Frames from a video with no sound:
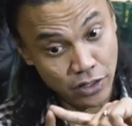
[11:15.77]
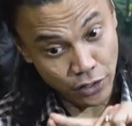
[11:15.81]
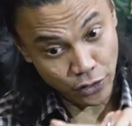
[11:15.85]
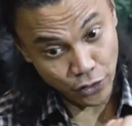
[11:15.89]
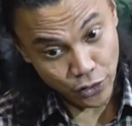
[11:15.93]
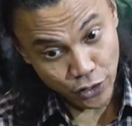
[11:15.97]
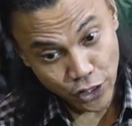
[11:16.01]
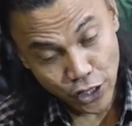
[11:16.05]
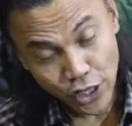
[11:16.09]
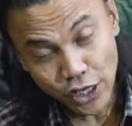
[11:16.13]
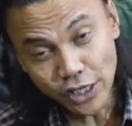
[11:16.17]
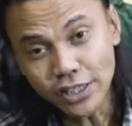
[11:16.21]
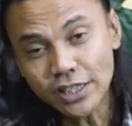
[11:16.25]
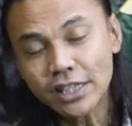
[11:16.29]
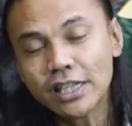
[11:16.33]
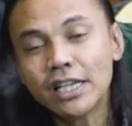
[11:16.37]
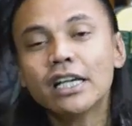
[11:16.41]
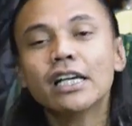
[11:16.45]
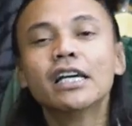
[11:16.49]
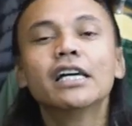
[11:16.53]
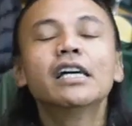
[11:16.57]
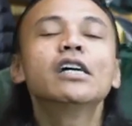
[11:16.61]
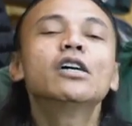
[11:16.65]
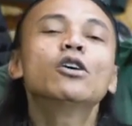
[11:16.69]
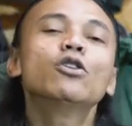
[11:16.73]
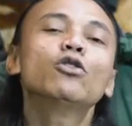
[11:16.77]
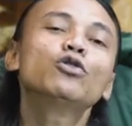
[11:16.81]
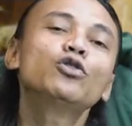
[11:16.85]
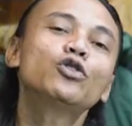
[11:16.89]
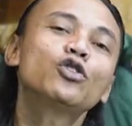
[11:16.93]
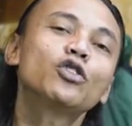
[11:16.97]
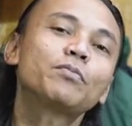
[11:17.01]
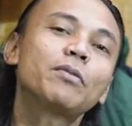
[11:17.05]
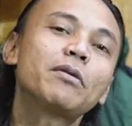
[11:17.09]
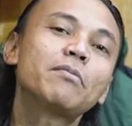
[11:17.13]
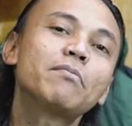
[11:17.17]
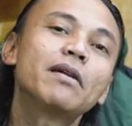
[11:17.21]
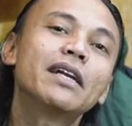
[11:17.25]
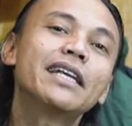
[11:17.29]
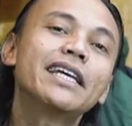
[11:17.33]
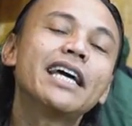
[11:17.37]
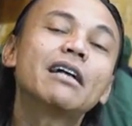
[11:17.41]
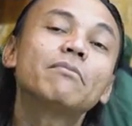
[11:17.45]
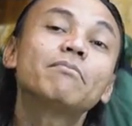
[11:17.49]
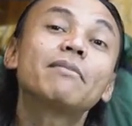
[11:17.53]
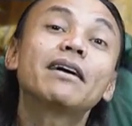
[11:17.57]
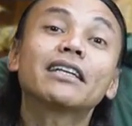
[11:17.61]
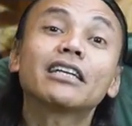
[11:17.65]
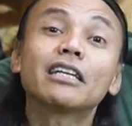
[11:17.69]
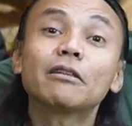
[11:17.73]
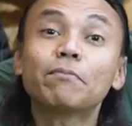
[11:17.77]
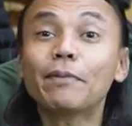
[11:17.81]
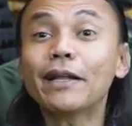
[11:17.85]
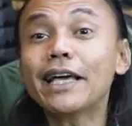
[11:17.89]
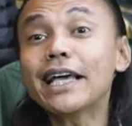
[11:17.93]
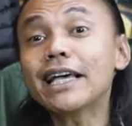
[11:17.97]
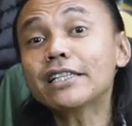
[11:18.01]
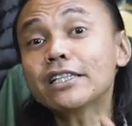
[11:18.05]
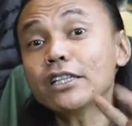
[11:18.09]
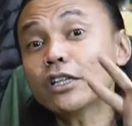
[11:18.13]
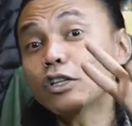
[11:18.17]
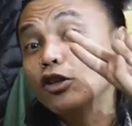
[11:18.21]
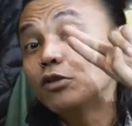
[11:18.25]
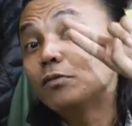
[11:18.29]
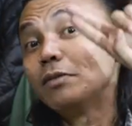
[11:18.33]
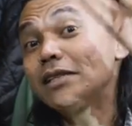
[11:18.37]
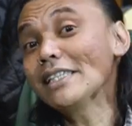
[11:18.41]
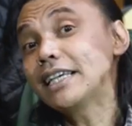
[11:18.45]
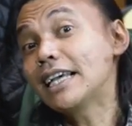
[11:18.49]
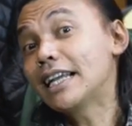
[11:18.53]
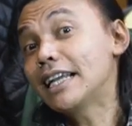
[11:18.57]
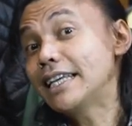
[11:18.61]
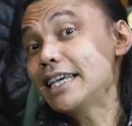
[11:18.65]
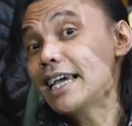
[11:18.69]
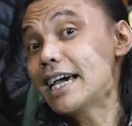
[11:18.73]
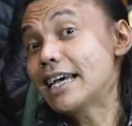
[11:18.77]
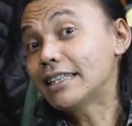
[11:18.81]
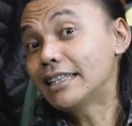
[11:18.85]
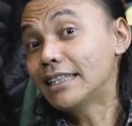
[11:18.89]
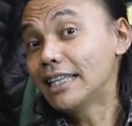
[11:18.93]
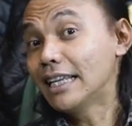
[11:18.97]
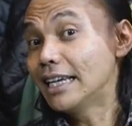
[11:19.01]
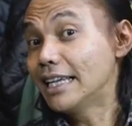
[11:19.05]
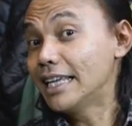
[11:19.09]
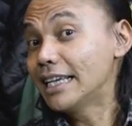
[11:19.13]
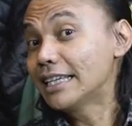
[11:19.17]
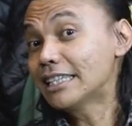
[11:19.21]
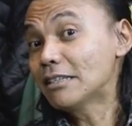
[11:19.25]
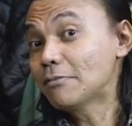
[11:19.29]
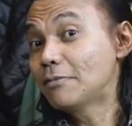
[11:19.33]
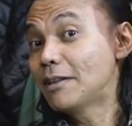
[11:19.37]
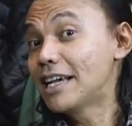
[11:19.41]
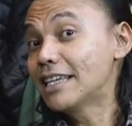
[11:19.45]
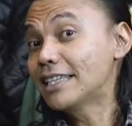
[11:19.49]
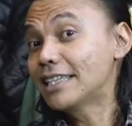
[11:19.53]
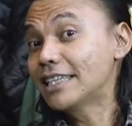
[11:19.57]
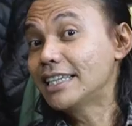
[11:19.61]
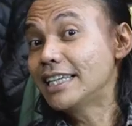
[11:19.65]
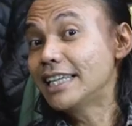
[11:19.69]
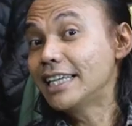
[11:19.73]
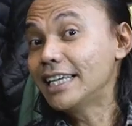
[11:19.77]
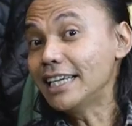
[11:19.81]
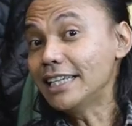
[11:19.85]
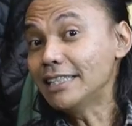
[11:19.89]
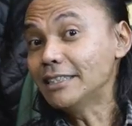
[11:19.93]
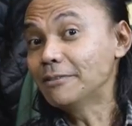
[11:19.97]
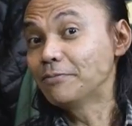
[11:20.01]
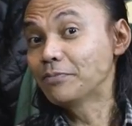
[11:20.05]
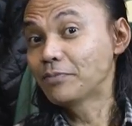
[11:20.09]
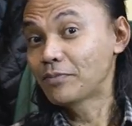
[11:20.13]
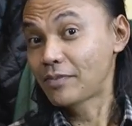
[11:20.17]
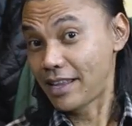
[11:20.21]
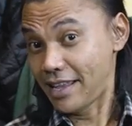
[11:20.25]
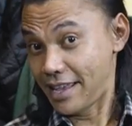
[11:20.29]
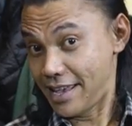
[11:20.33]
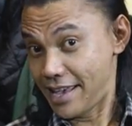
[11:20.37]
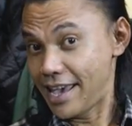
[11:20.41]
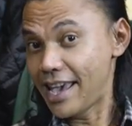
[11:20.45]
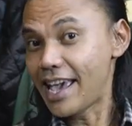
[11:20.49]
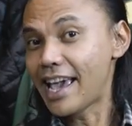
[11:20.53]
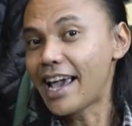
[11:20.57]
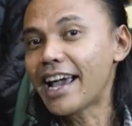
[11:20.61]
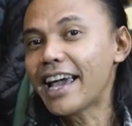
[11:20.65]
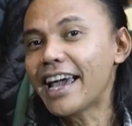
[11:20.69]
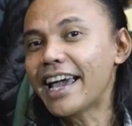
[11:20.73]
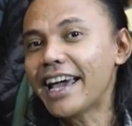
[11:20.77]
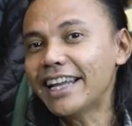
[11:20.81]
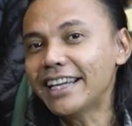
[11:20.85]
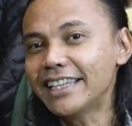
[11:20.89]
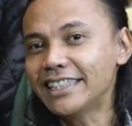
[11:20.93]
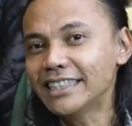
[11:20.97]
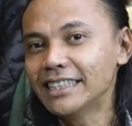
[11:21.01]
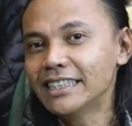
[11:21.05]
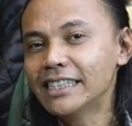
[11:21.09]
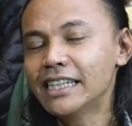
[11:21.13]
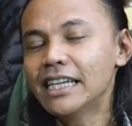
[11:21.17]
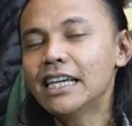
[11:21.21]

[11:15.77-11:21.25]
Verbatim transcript: Terus, untuk pembelian marketplace, lu bisa lihat di link sebelah sini. Iya kan?